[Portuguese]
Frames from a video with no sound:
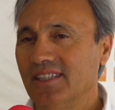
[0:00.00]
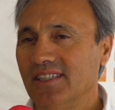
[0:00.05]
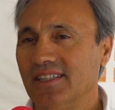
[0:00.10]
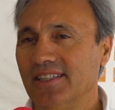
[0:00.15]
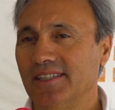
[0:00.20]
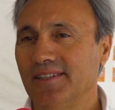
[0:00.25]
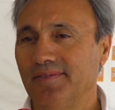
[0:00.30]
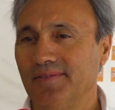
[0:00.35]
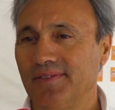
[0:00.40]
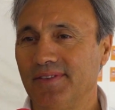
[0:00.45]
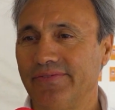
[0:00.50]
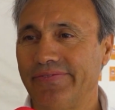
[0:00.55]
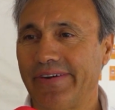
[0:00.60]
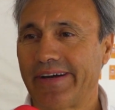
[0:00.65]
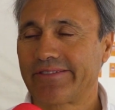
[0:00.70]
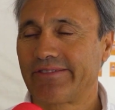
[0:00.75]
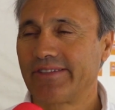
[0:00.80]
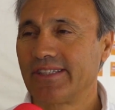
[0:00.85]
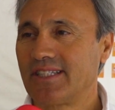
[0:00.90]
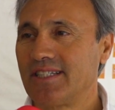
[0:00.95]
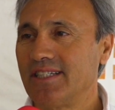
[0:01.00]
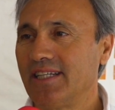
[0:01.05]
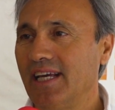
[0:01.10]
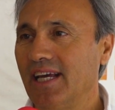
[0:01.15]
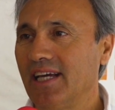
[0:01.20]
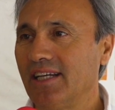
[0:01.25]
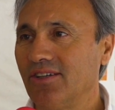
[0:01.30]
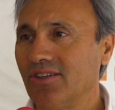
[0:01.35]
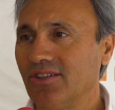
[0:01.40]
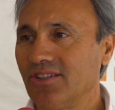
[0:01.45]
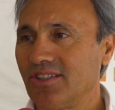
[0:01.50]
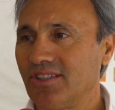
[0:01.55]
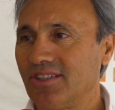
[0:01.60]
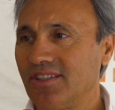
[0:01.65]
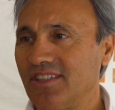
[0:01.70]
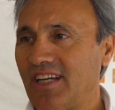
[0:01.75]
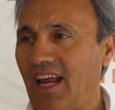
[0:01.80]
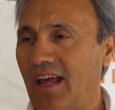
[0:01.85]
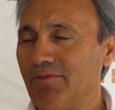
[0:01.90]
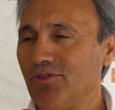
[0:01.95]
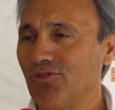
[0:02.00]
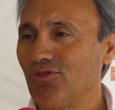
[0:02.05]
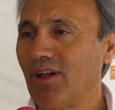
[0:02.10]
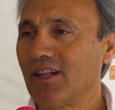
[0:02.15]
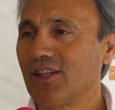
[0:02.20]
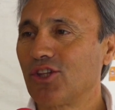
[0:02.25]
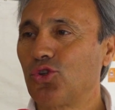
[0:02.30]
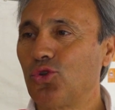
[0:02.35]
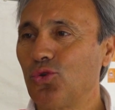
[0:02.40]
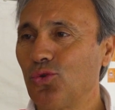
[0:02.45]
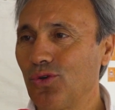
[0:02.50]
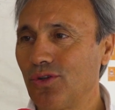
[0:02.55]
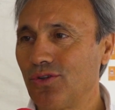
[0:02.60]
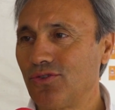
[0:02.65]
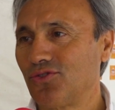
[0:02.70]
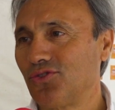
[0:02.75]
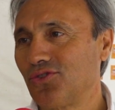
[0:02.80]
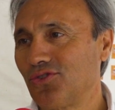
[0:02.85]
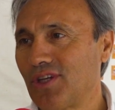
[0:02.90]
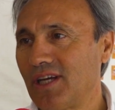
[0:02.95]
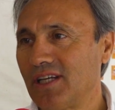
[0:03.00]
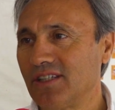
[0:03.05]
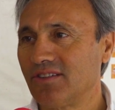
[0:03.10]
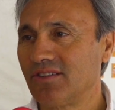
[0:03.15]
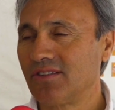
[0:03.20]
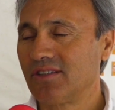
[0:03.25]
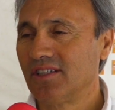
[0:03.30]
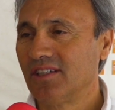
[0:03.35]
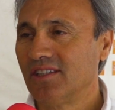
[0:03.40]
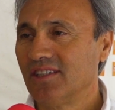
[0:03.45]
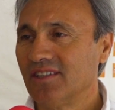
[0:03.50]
Ehm, de facto, assim é, nós já é visual todos os anos